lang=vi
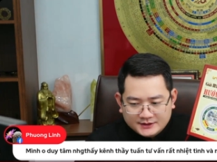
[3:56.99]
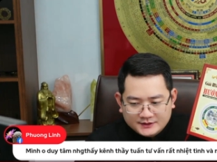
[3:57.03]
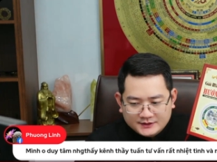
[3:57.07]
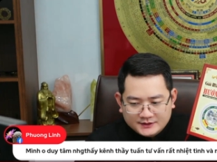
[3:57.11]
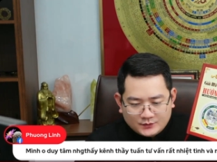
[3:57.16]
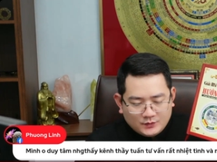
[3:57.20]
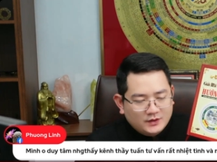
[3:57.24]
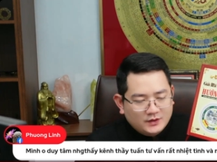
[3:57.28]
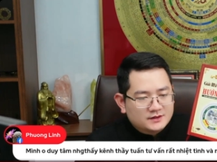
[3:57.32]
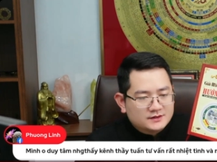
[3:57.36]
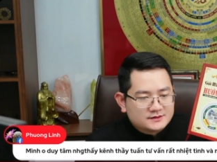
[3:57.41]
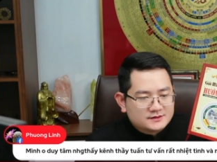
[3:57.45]

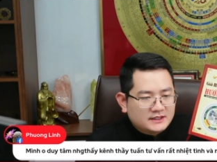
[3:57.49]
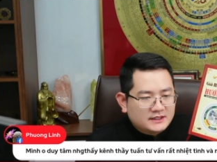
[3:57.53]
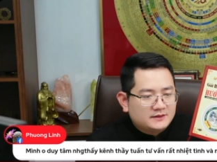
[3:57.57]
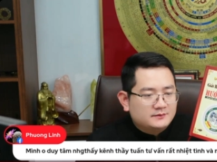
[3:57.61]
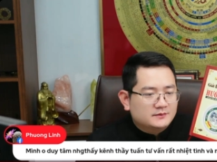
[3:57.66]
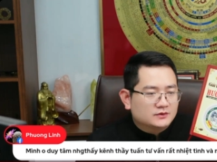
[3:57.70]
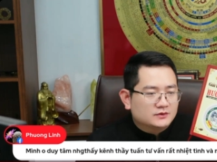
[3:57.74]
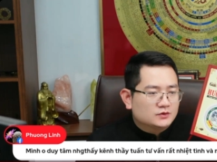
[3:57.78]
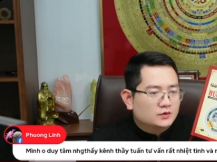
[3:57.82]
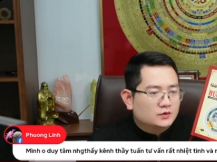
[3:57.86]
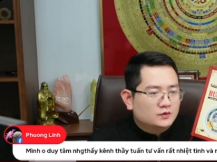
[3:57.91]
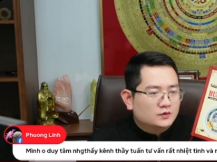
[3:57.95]
quyển sách mà
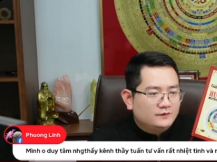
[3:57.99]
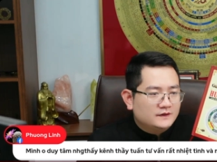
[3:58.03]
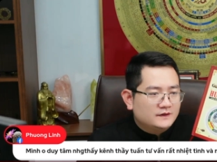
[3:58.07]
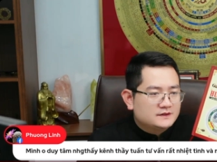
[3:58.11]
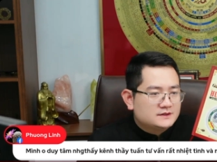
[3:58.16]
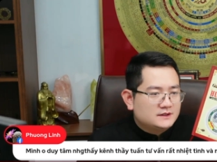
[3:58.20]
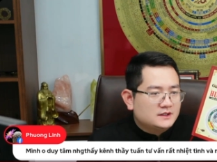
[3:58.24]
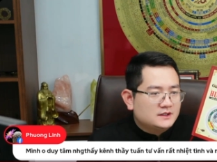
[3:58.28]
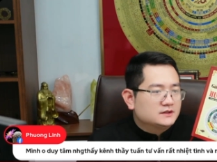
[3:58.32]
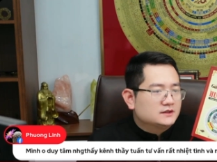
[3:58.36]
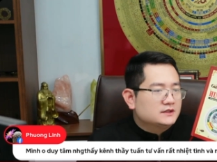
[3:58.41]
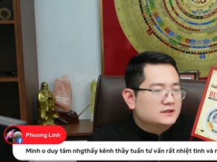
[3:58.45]
tôi cũng viết rất
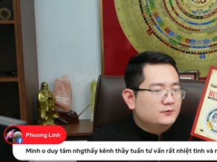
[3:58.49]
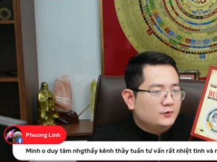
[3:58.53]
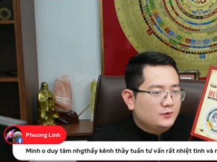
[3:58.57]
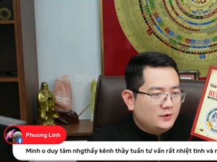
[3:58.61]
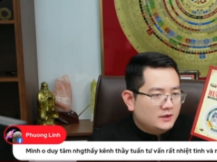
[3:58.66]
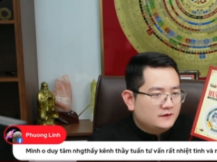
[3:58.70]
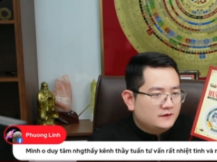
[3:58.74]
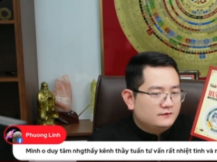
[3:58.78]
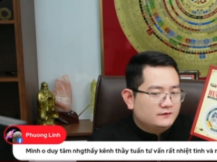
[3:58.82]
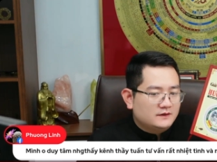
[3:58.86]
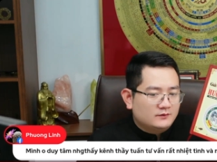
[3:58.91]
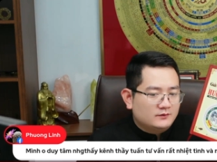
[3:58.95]
là tâm huyết
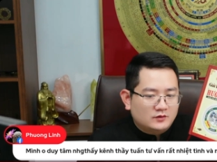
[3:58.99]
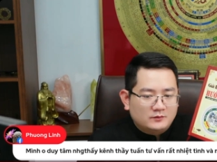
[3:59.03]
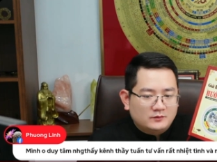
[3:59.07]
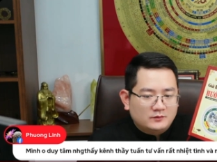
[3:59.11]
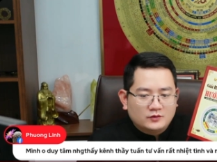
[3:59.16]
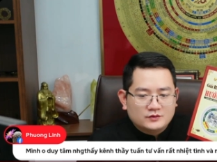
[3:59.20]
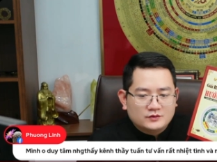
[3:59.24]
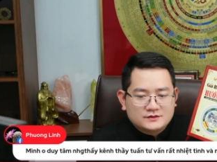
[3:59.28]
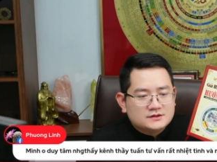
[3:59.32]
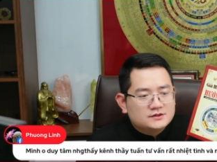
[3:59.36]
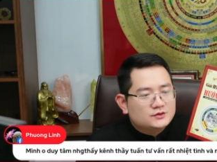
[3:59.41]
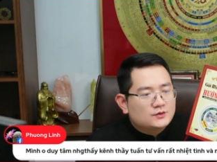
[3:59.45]
về
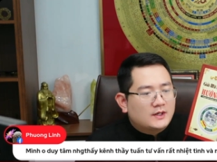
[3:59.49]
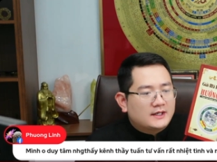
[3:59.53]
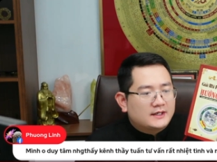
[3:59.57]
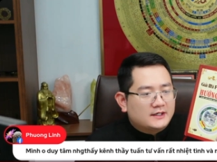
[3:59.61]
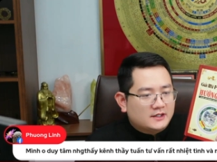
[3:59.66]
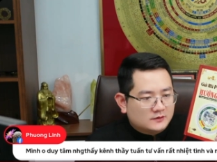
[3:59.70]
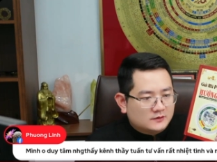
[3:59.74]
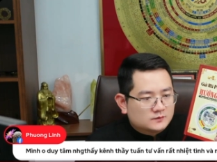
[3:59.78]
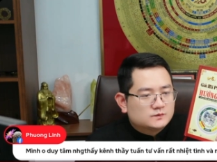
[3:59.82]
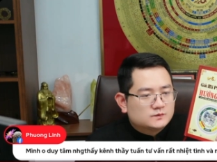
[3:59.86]
những dự đoán học